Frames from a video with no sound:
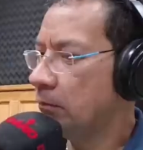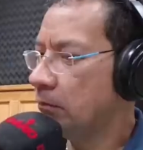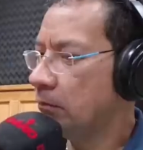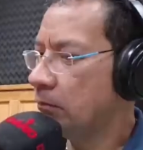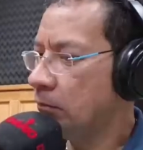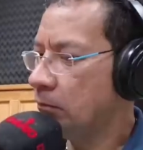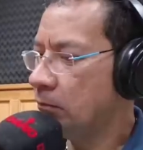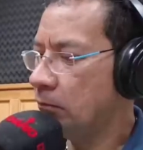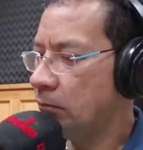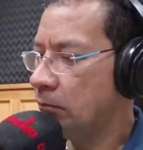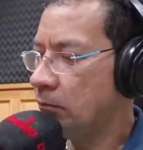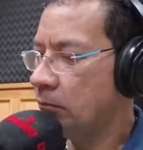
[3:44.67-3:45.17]

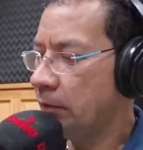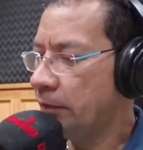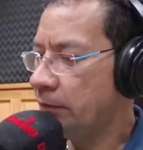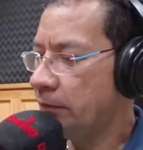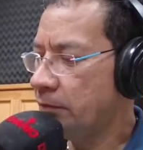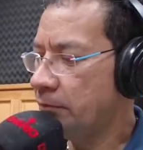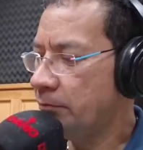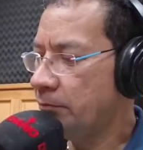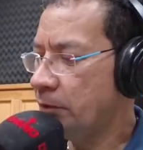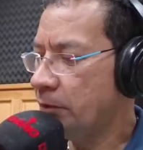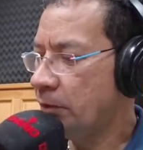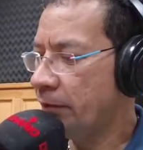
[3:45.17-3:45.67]
com o
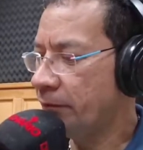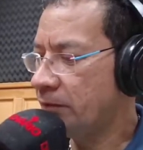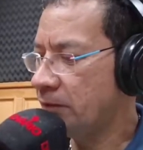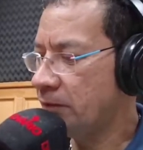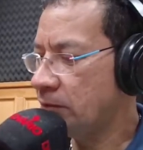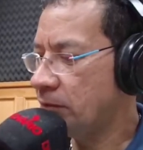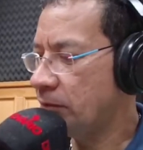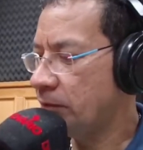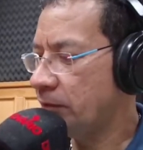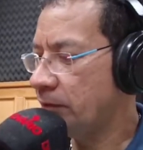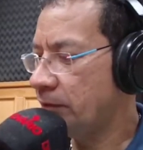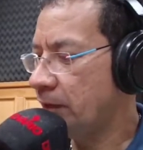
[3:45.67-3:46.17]
ano de
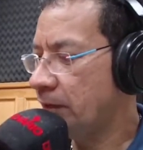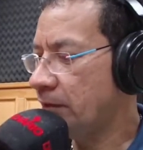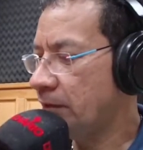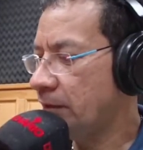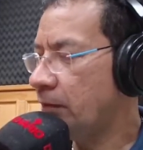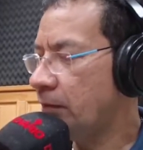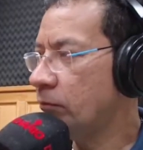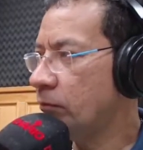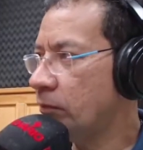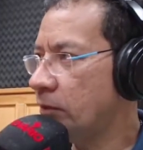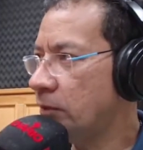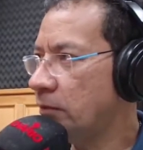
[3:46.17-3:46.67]

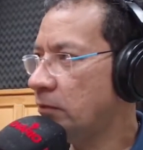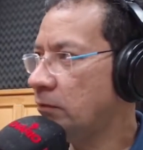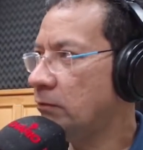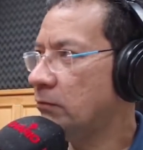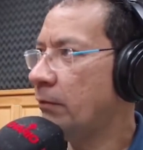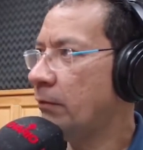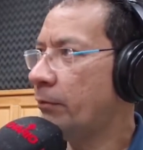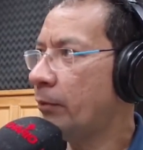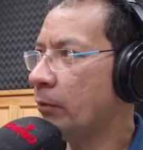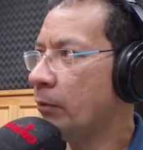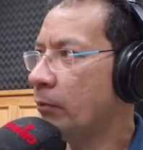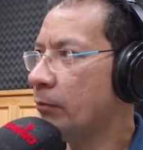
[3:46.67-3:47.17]
1988,
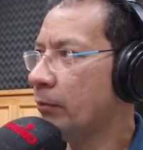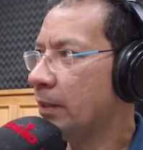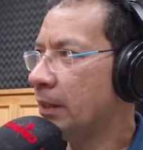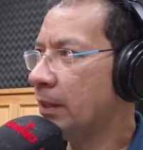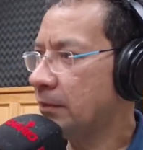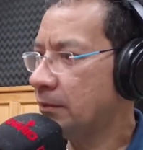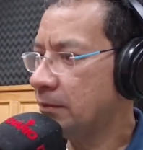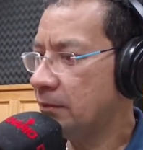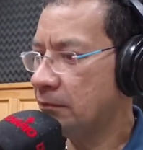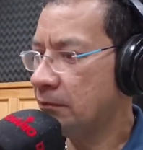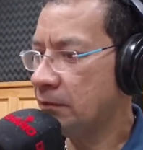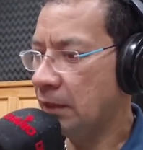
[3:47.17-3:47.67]
com a
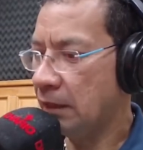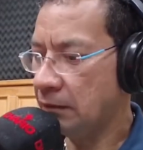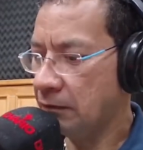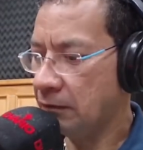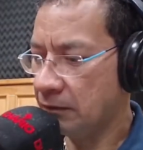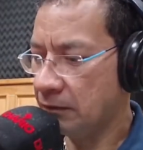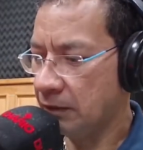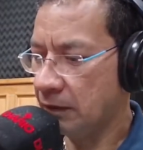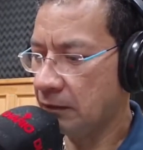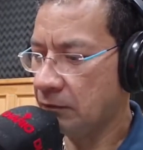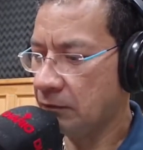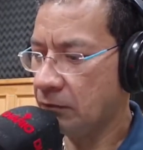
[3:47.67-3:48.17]
promulgação da
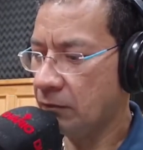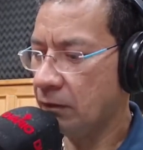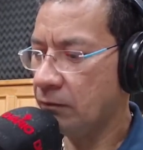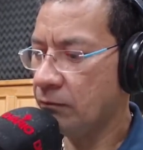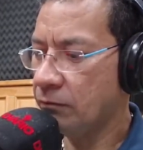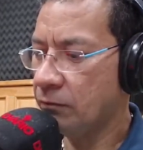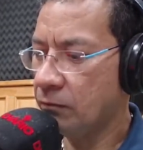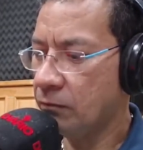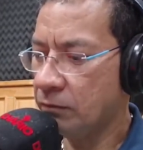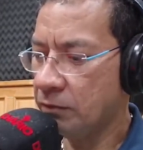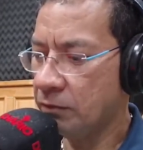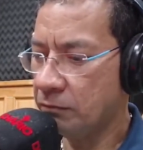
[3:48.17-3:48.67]
nossa
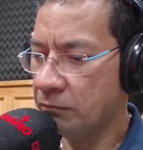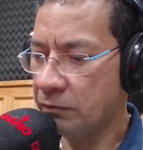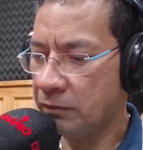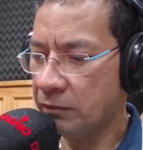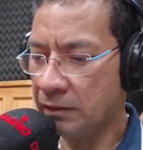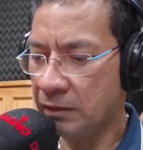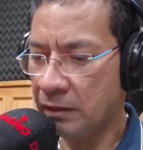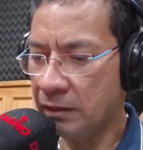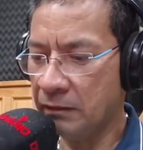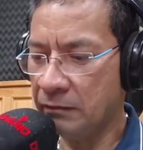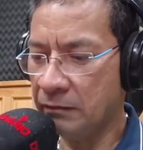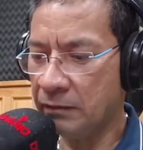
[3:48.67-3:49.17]
atual
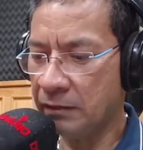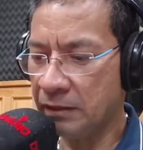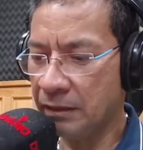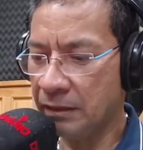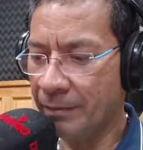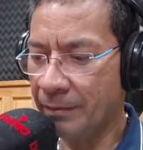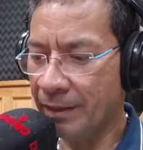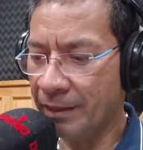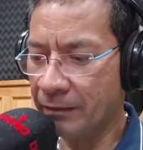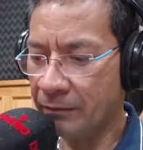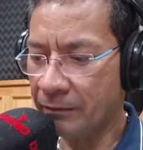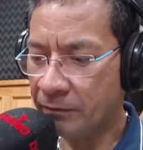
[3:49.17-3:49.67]
Constituição, a
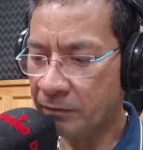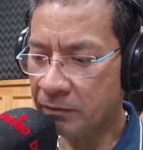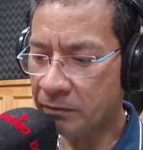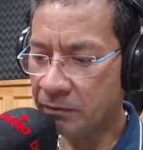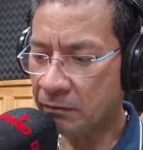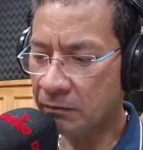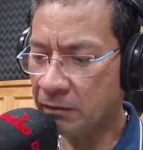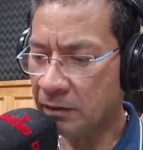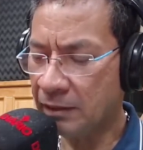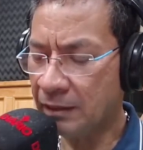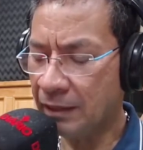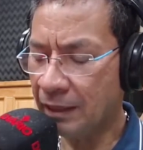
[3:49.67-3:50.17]
chamada
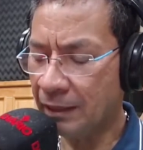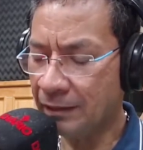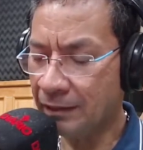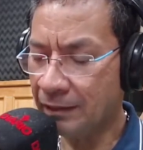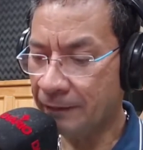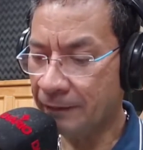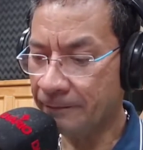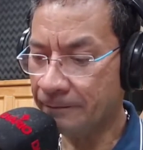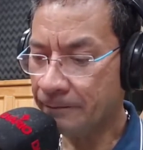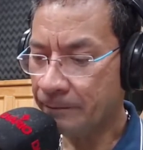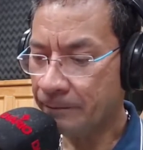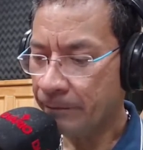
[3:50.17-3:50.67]
Constituição
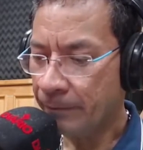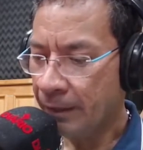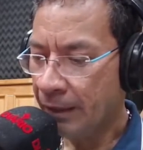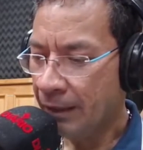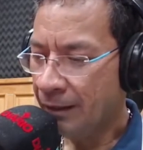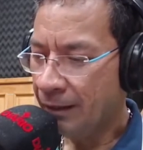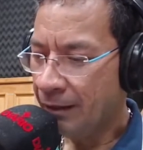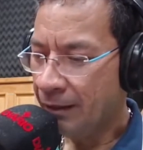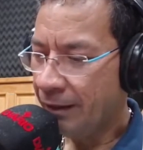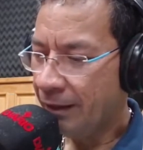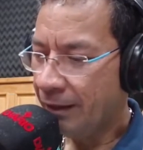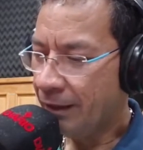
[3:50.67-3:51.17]
Cidadã,
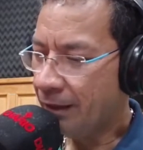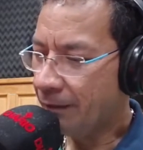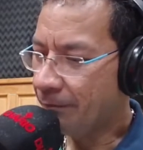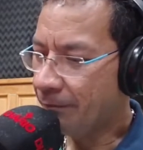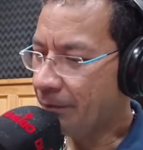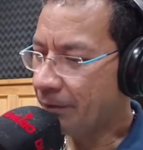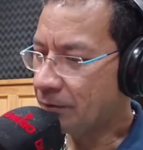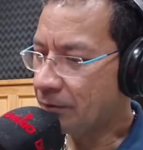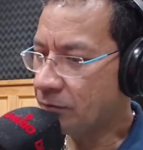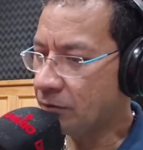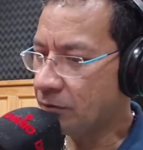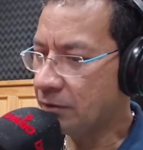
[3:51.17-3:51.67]
ela
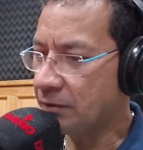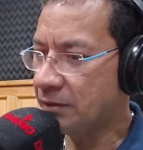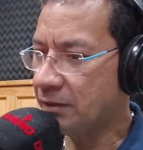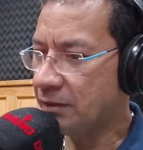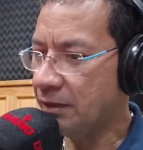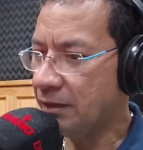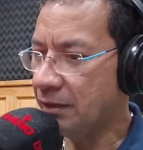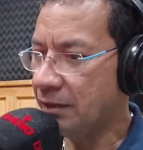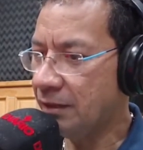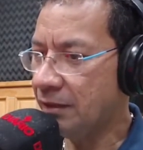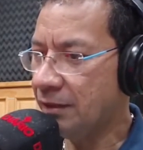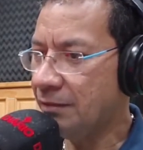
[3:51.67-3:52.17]
passou a
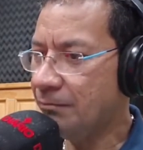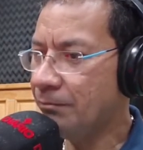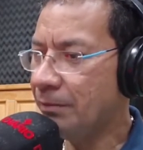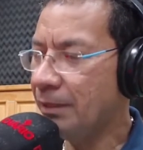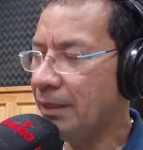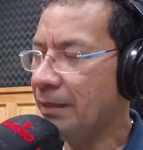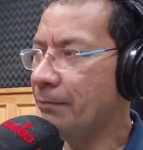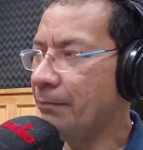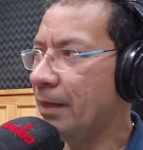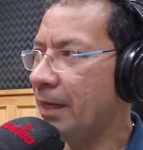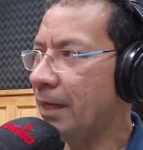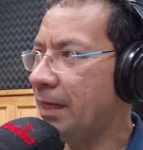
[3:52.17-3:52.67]
ser
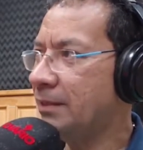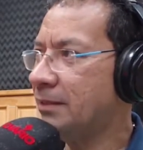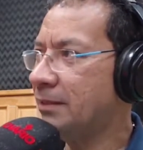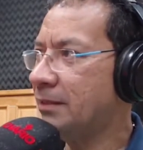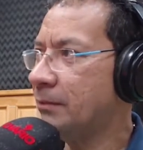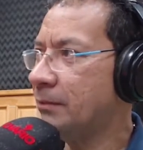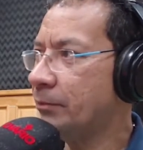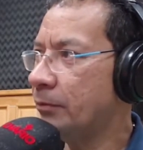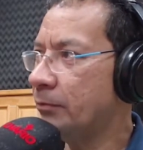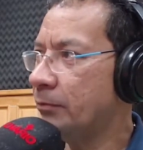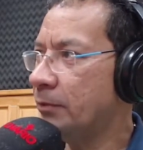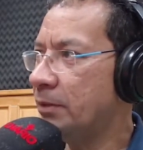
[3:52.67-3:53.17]

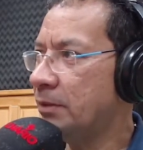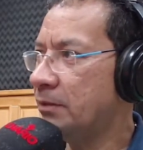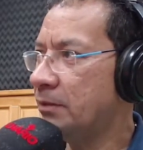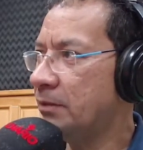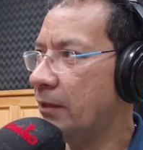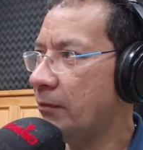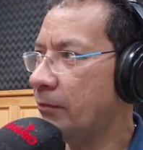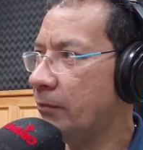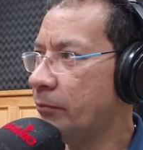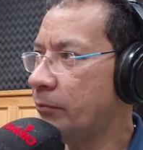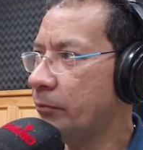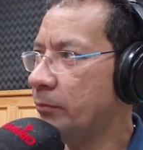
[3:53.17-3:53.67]
emblemática para o
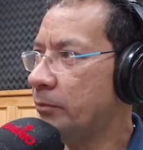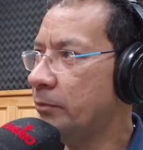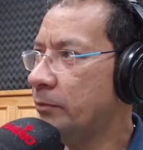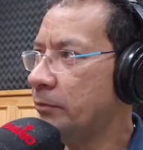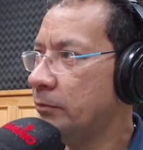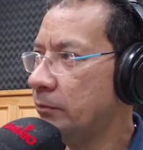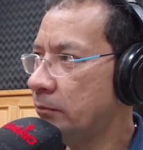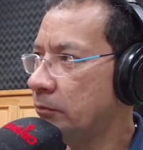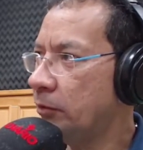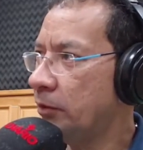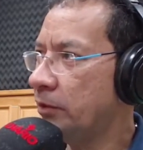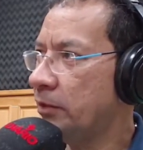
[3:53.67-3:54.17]
Ministério
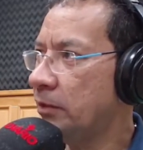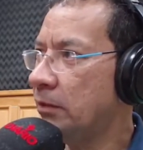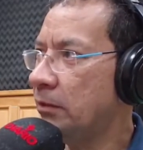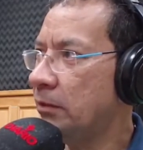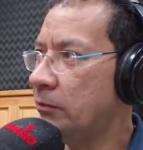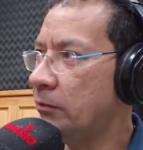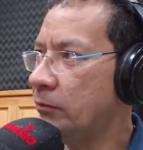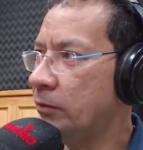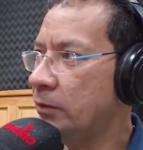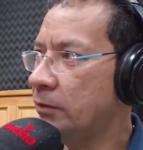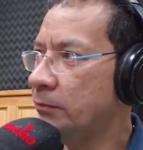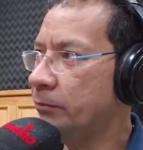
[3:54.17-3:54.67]
Público,
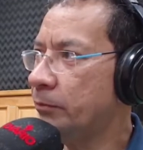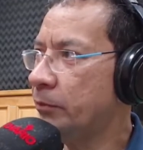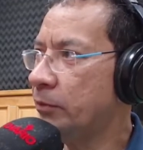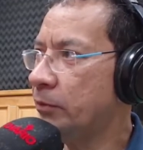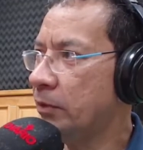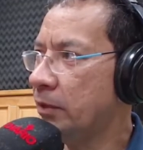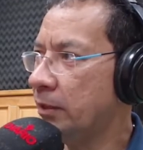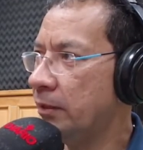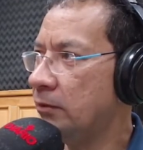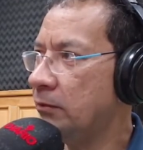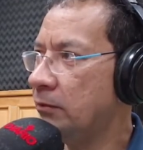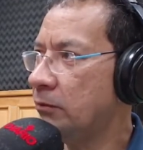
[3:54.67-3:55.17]
88.
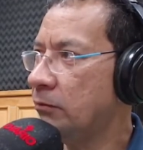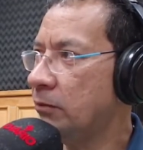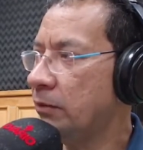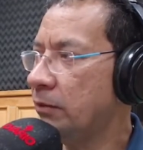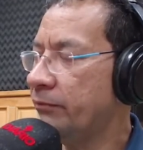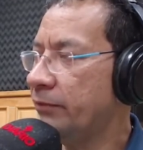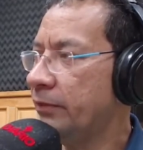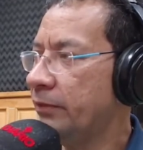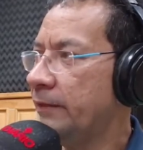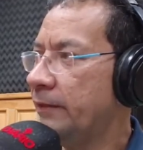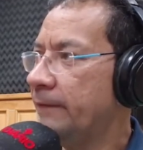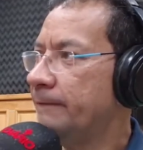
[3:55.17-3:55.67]
Por quê, doutor
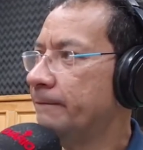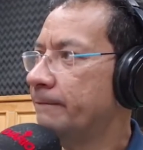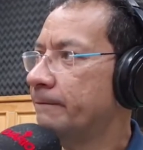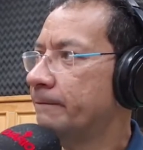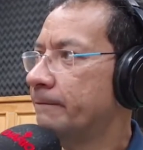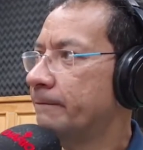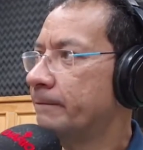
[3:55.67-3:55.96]
Ivana?